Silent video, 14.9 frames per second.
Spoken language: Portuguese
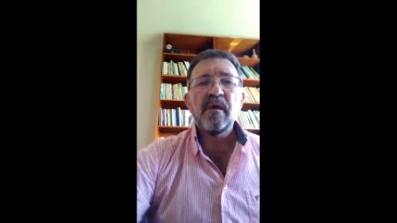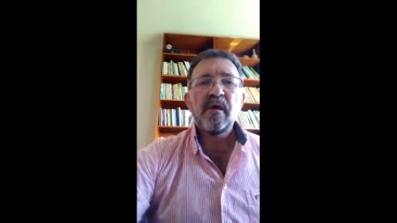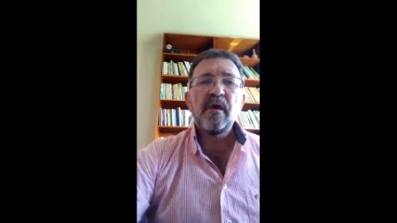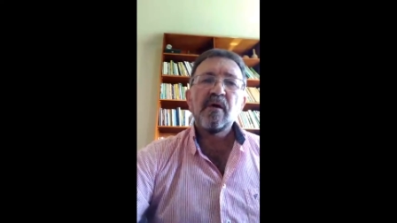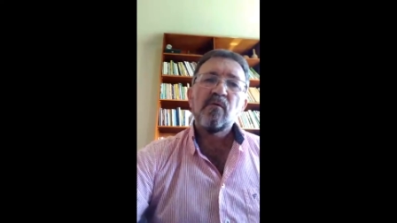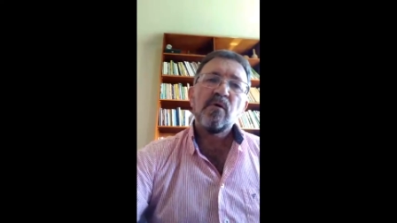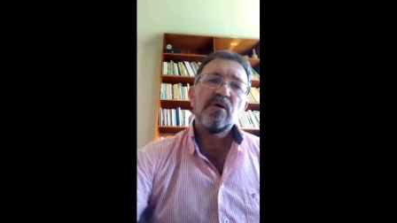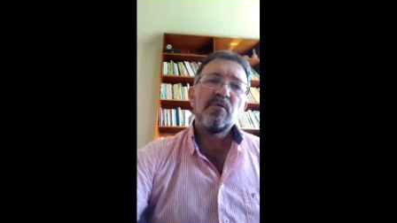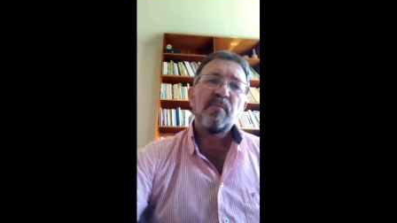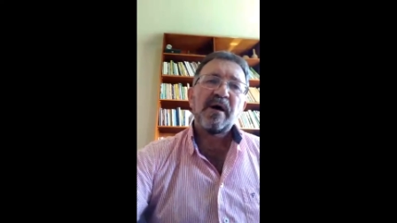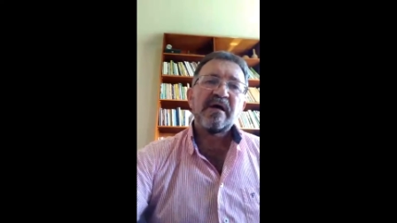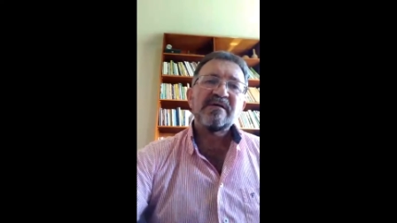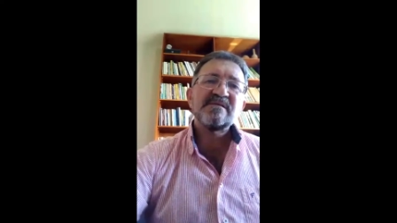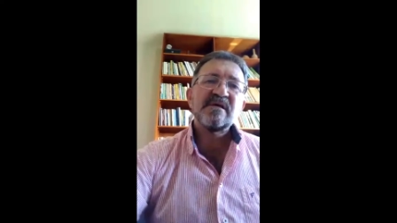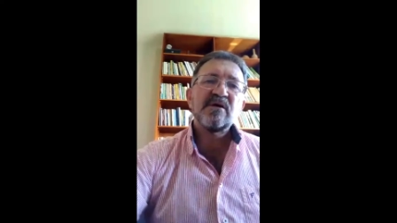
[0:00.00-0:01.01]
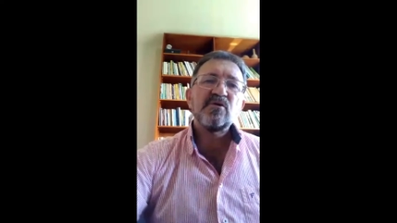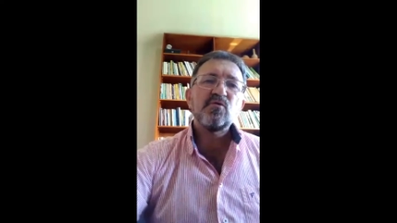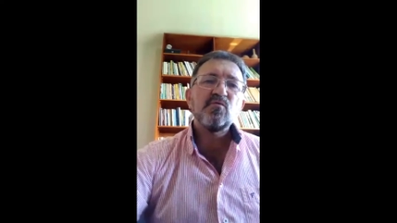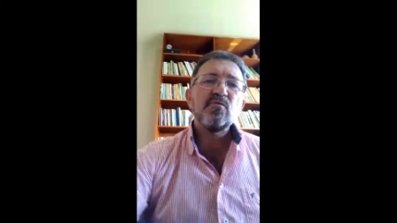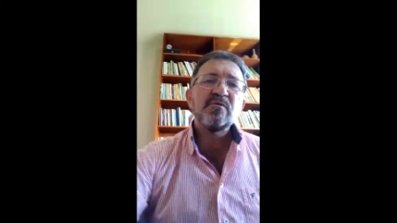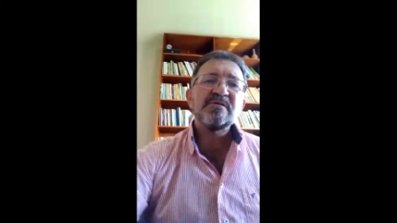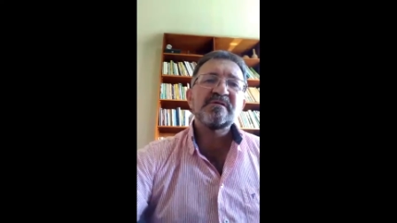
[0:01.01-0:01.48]
E quando parece que
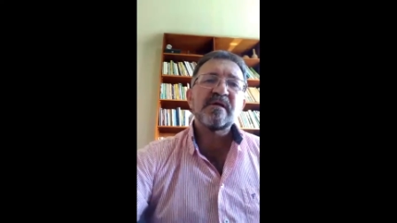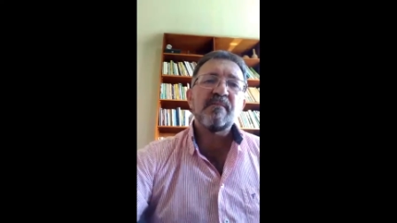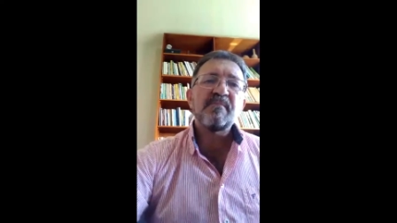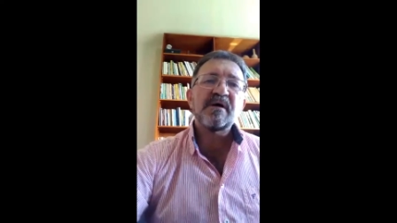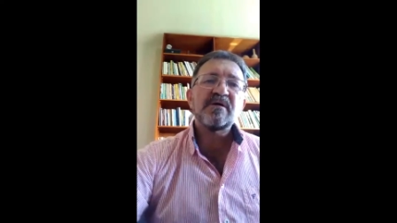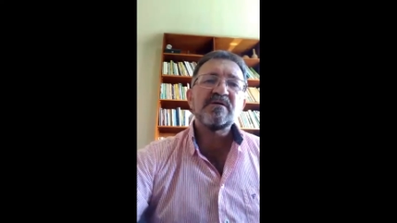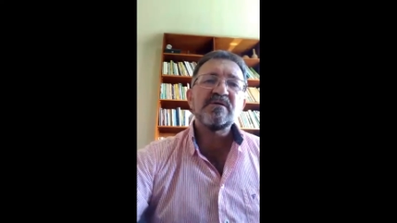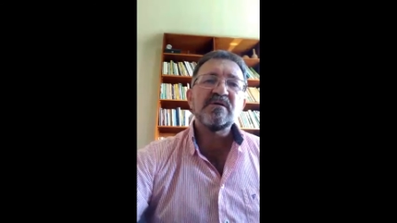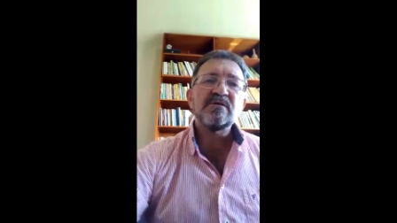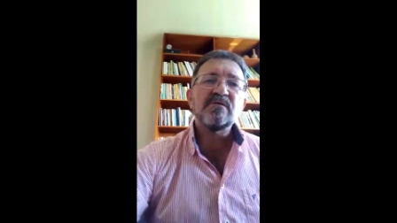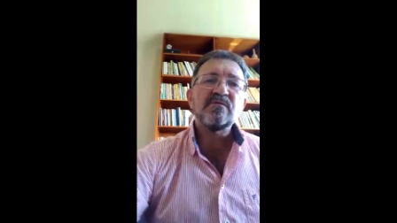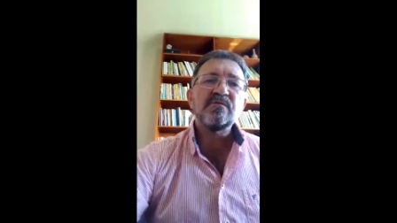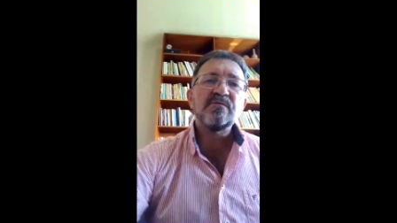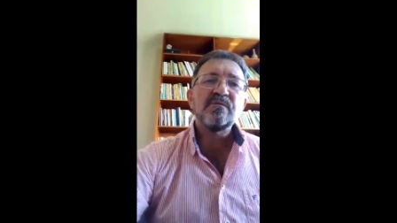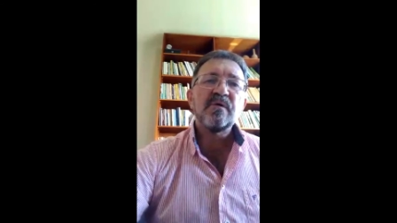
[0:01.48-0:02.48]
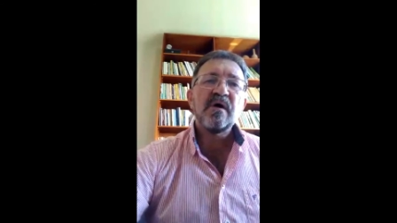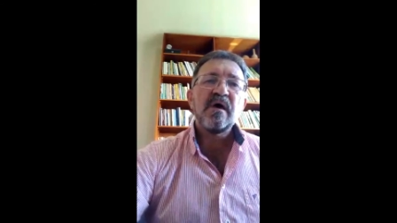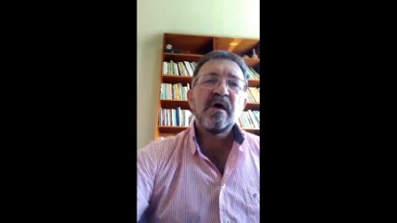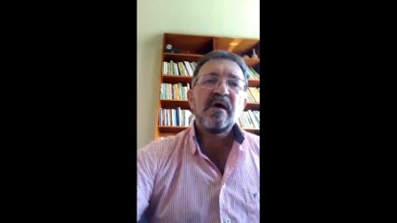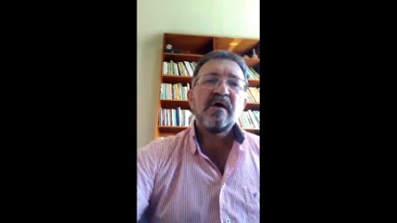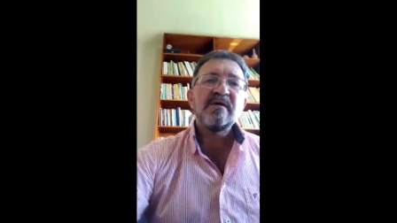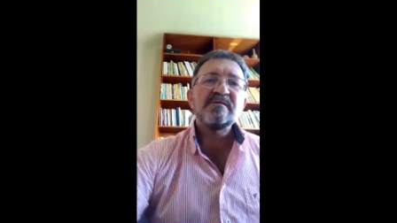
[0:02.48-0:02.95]
tudo está perdido,
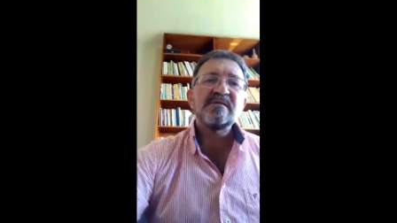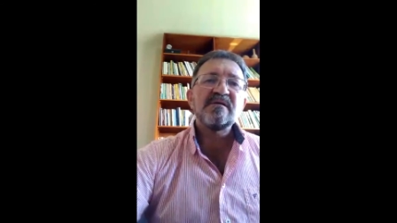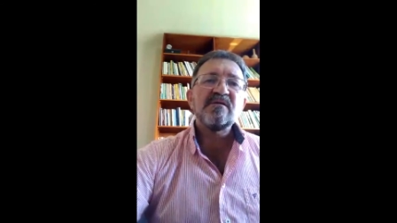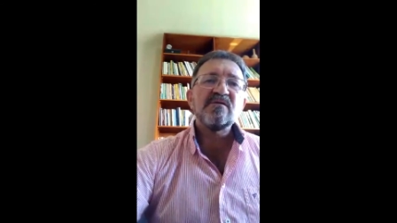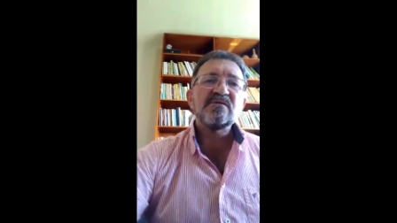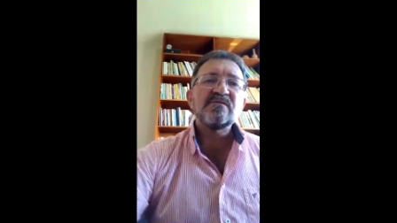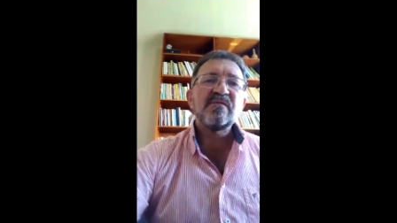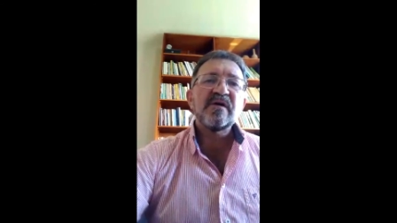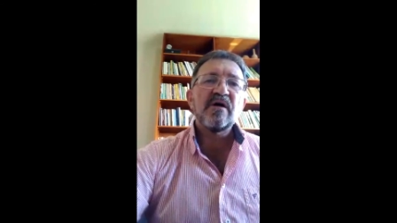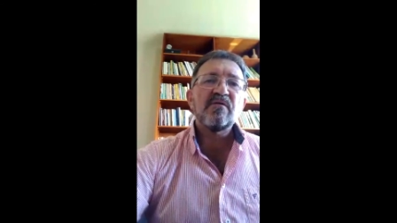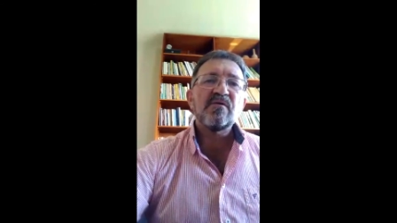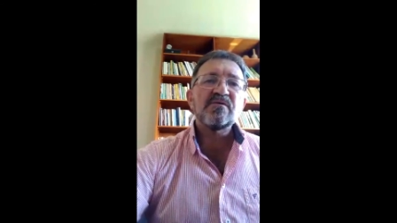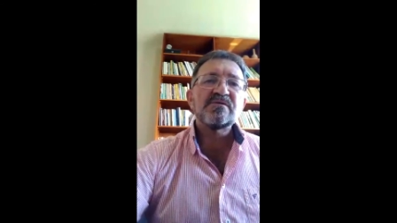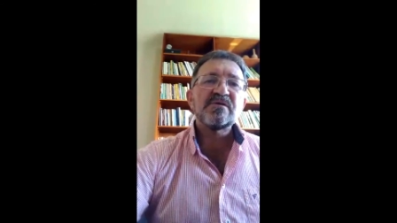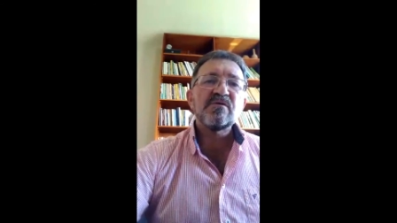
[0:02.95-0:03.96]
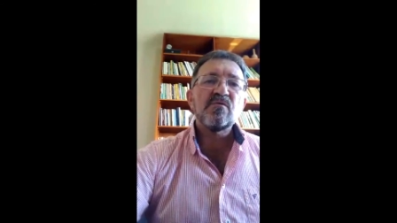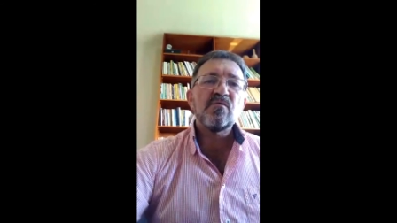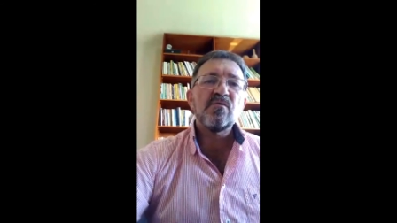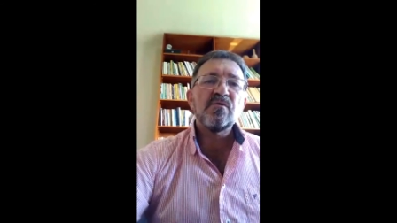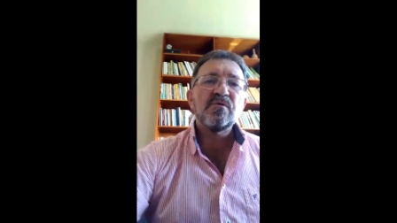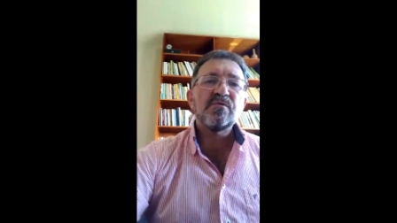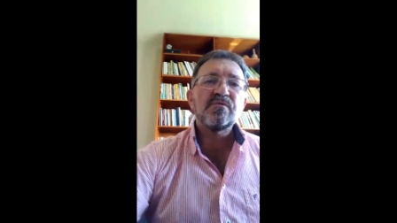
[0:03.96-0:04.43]
esse Deus vem ao nosso
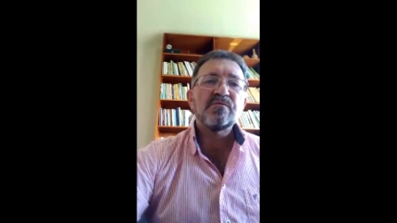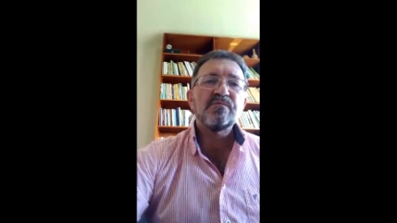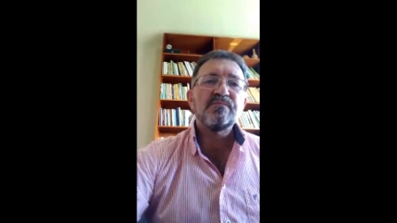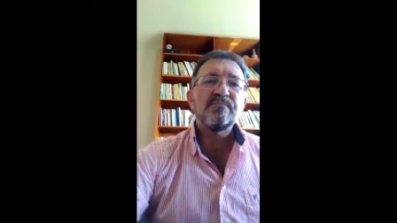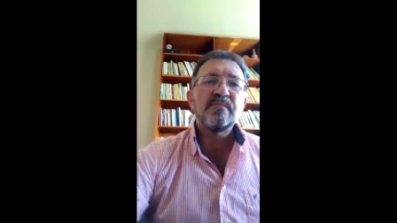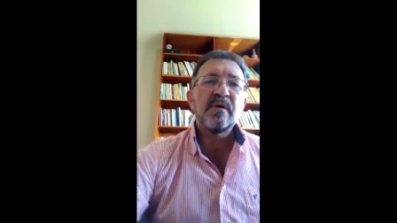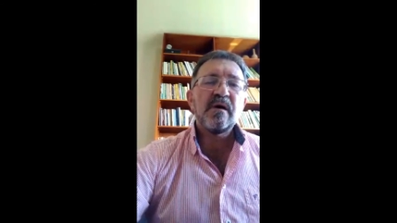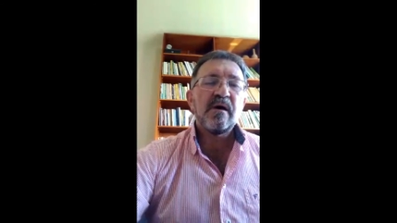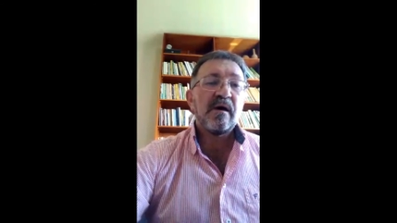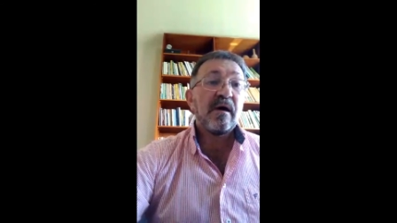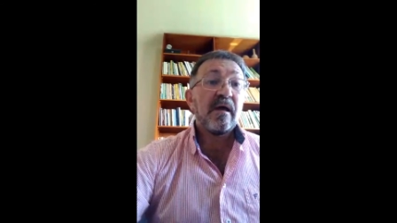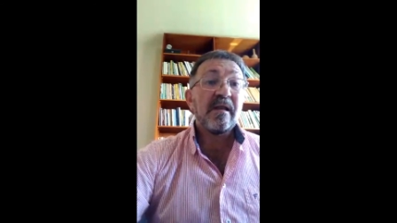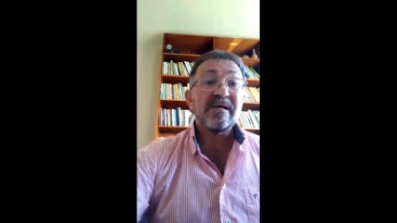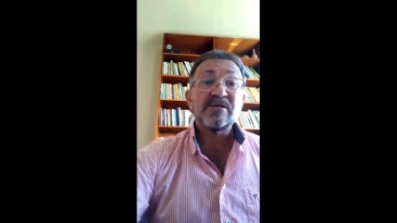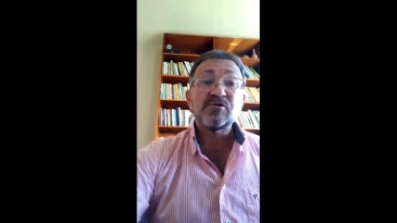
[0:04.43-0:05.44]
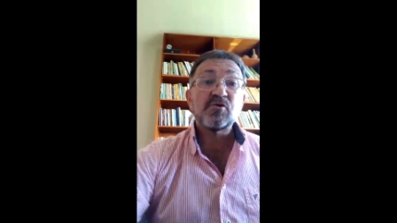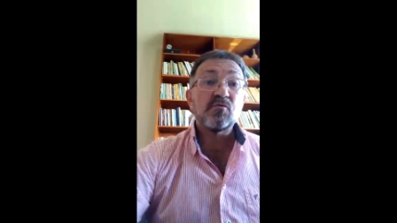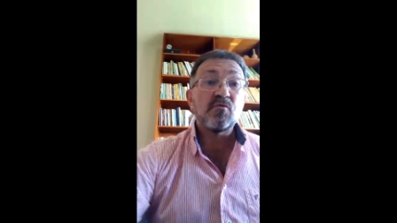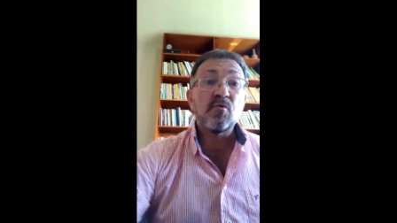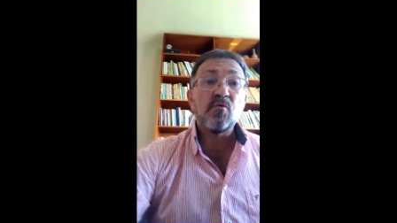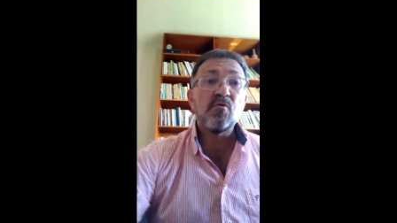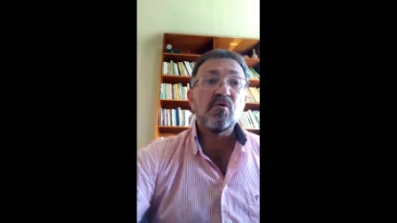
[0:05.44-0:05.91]
encontro. Ele é
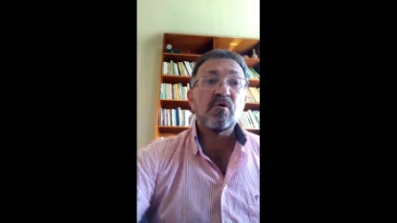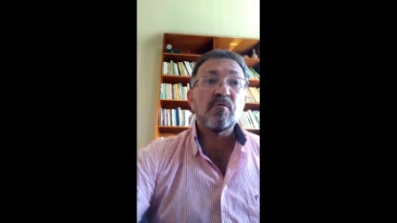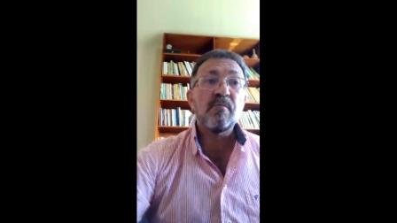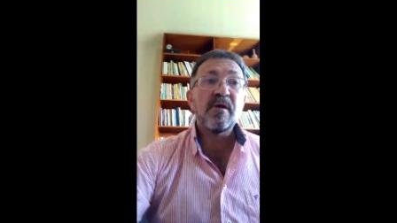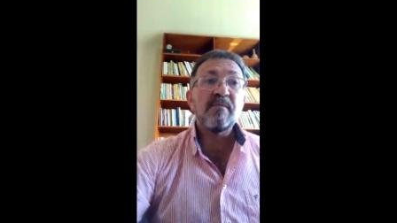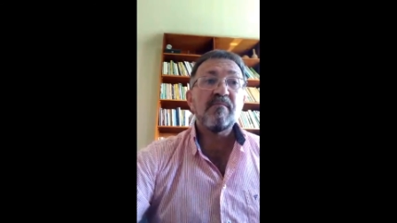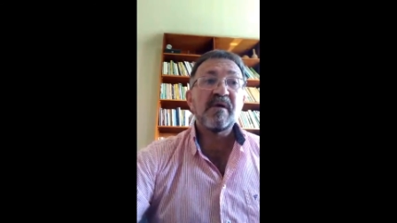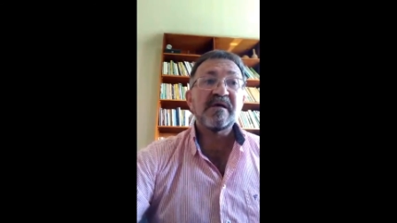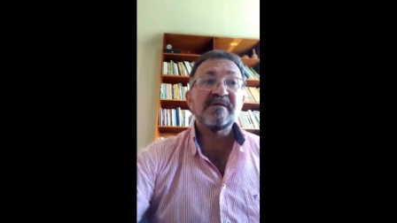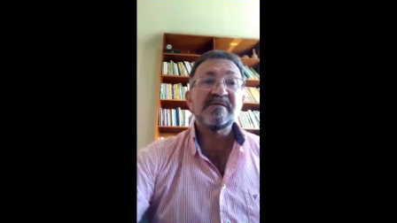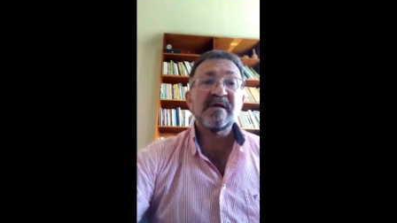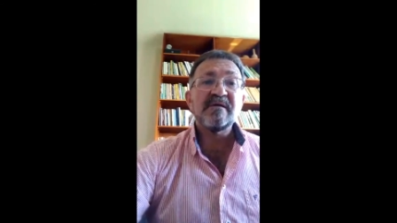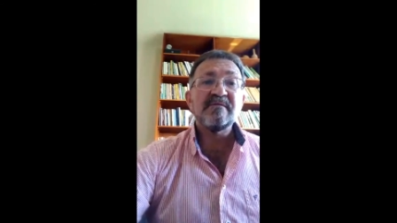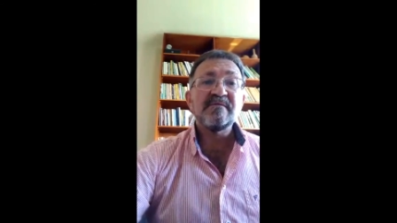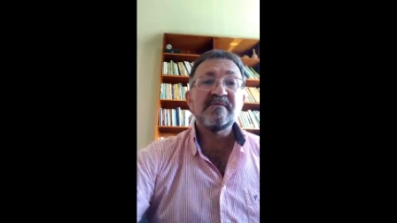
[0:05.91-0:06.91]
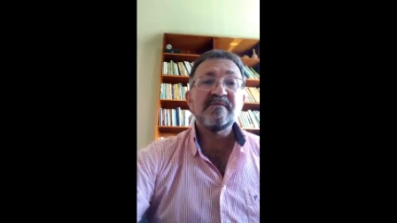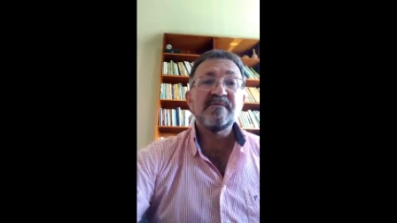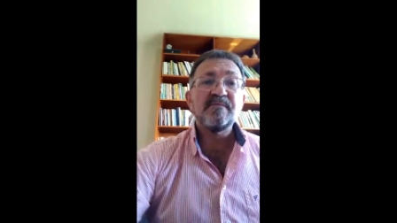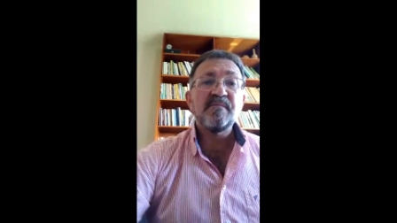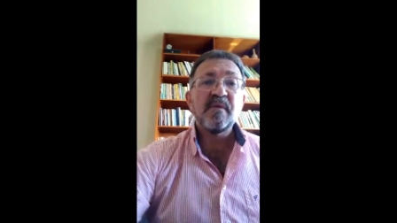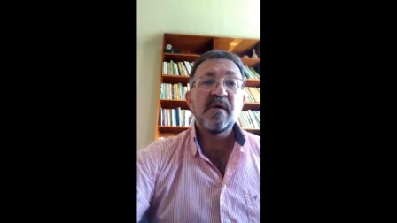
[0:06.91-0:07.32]
socorro bem presente.